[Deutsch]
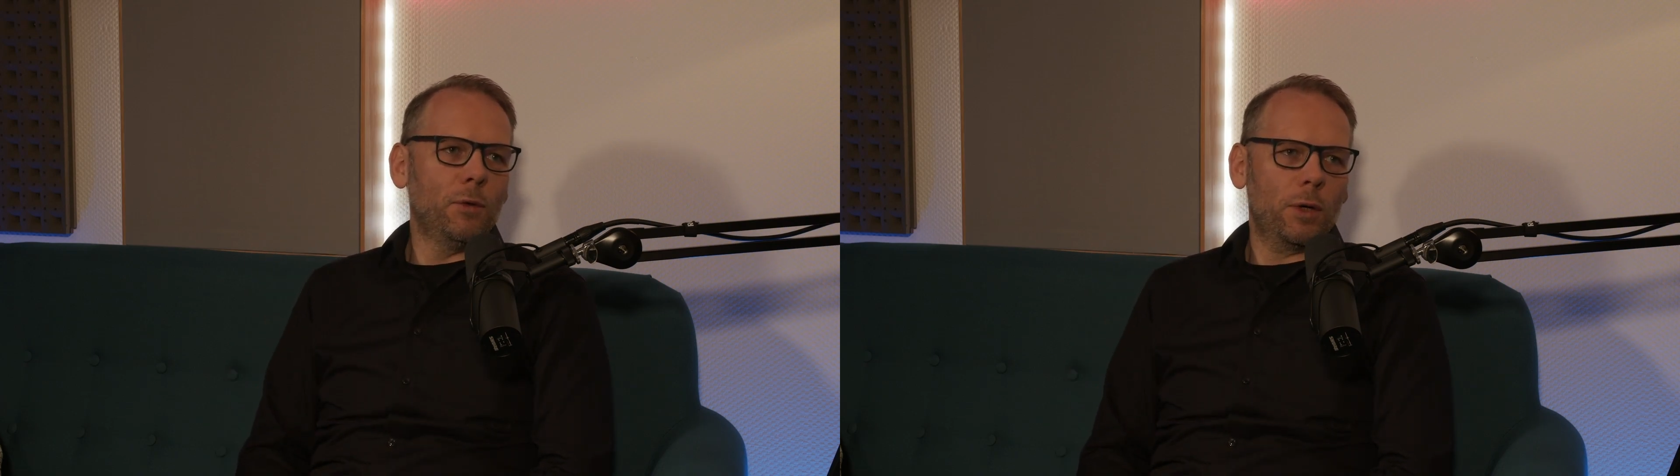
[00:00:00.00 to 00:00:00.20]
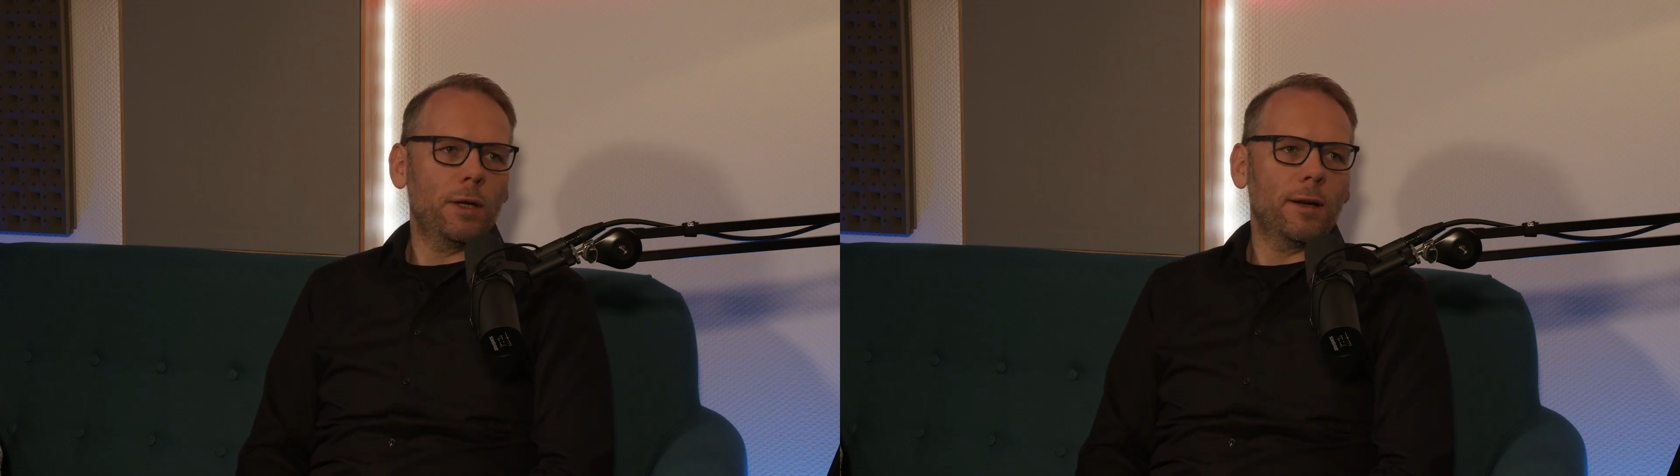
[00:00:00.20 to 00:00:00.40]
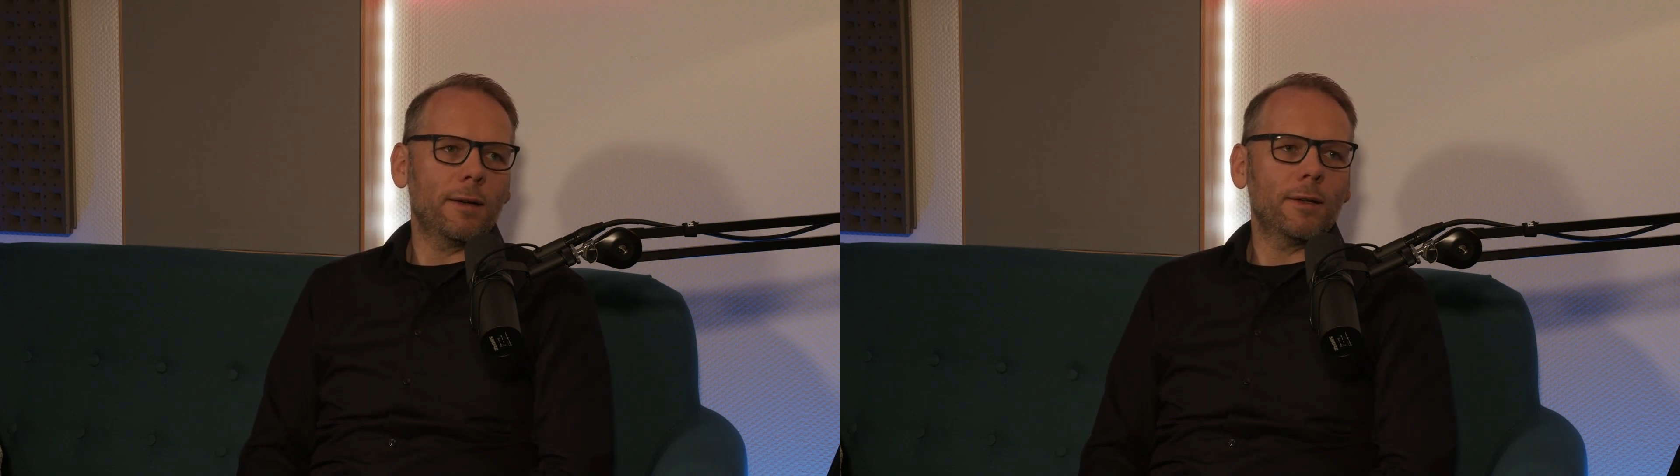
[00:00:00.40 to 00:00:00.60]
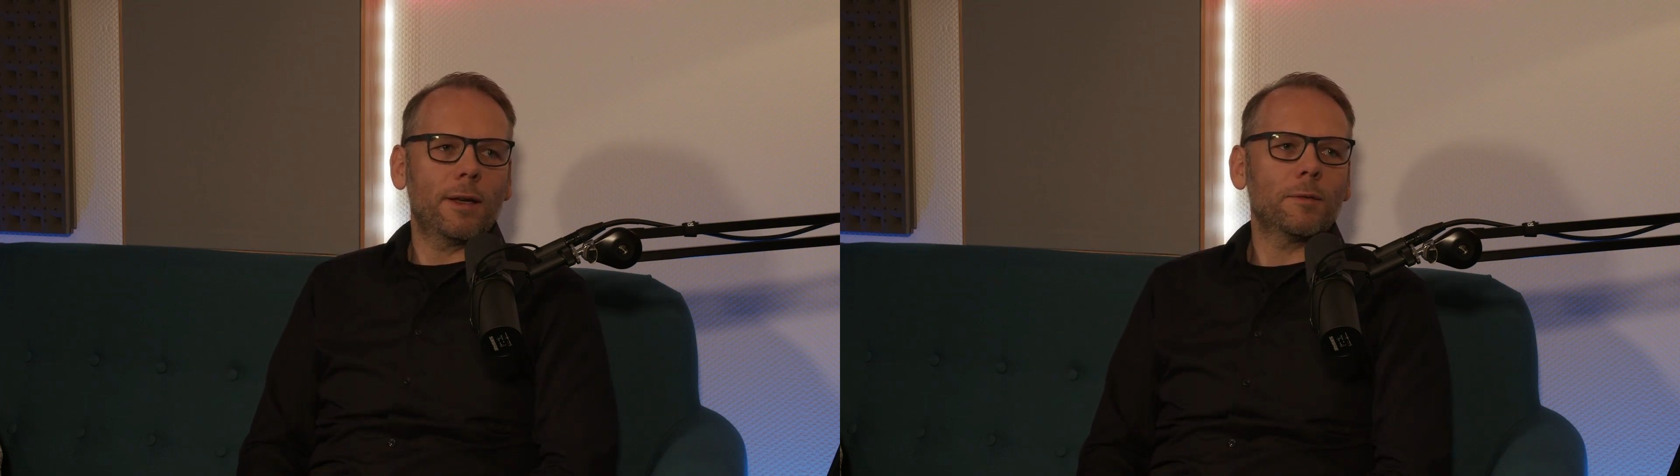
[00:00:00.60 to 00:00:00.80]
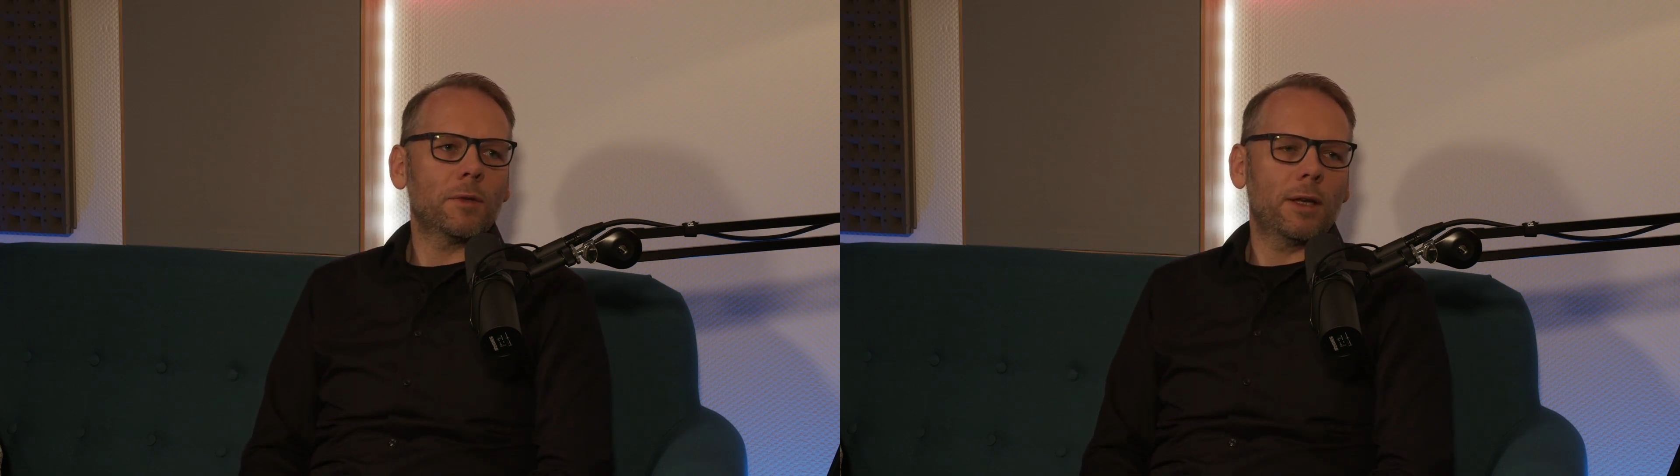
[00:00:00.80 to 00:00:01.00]
hochgegangen,
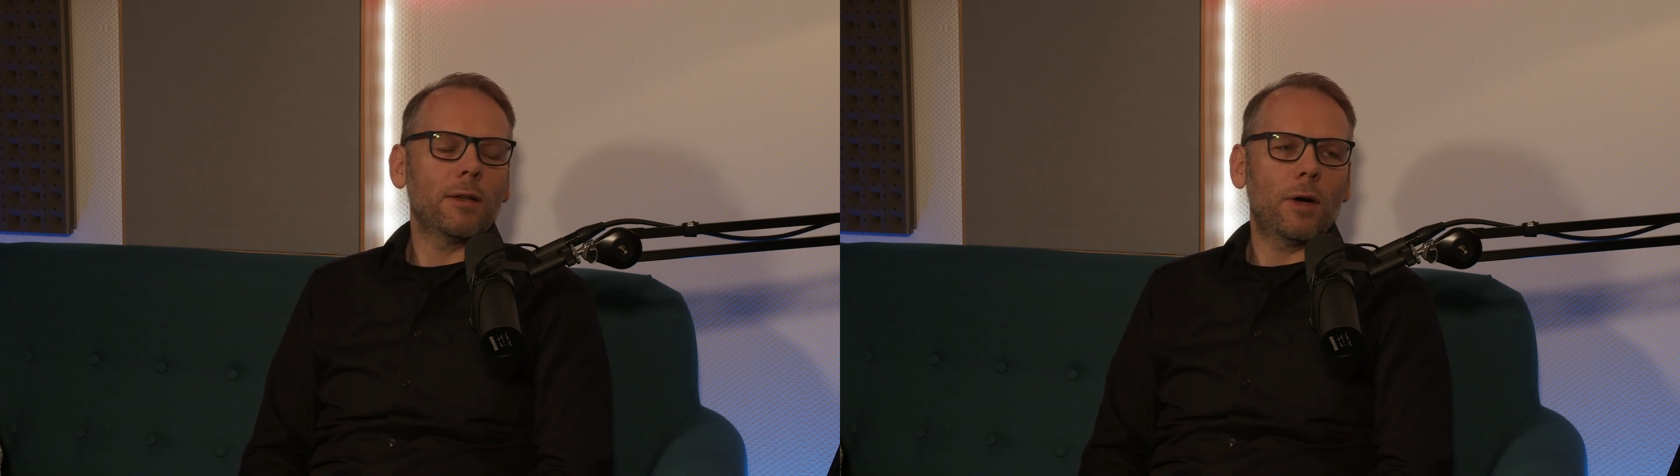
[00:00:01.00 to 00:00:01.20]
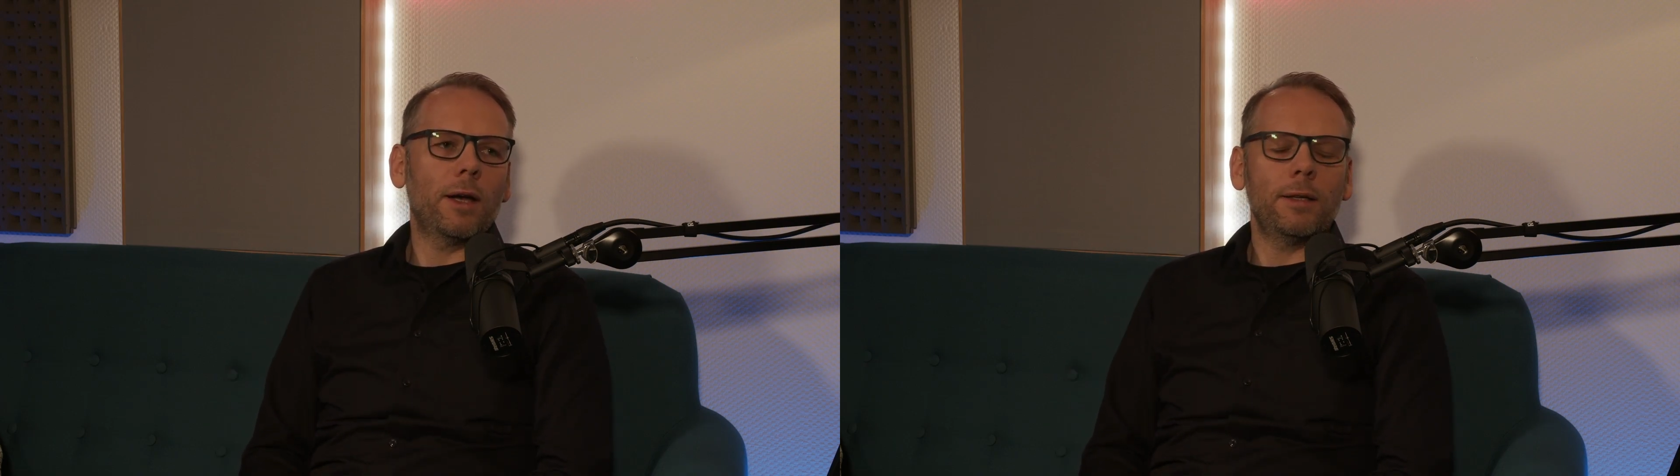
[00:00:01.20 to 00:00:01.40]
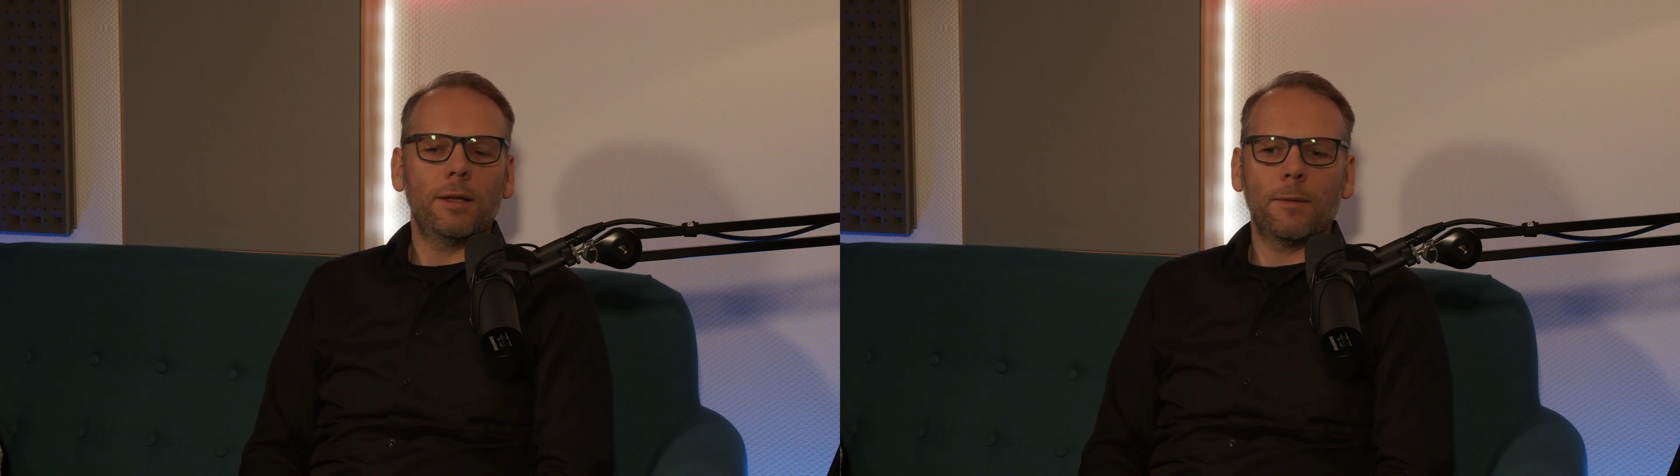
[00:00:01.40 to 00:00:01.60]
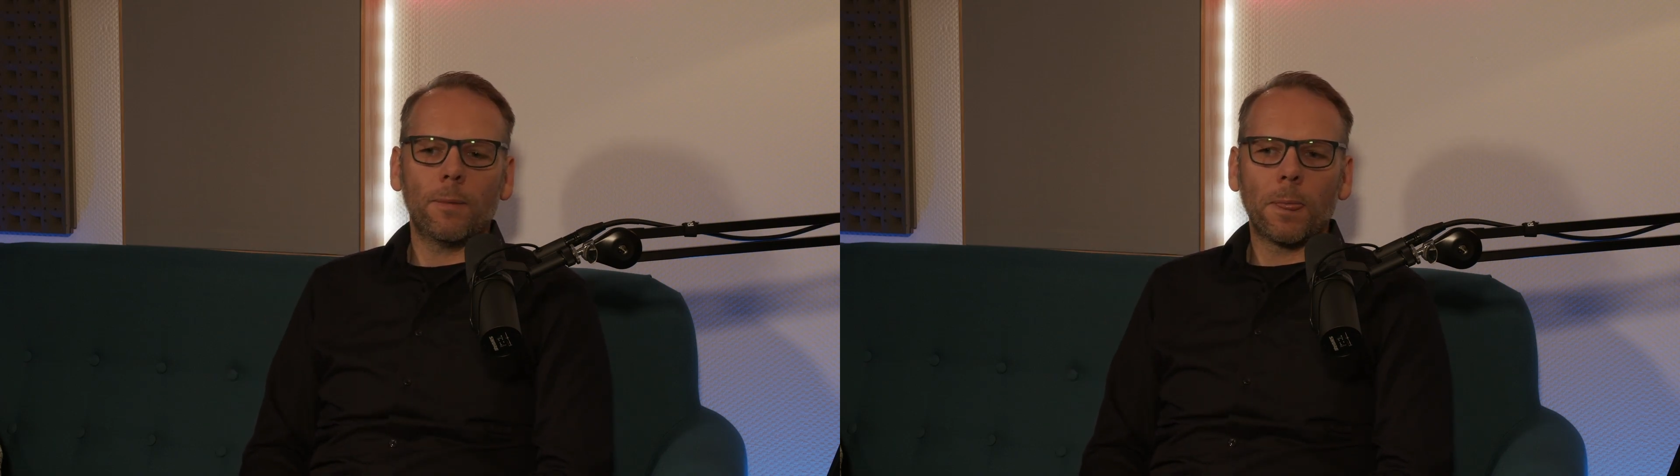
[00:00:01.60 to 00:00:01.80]
mhm. kennen auch einige.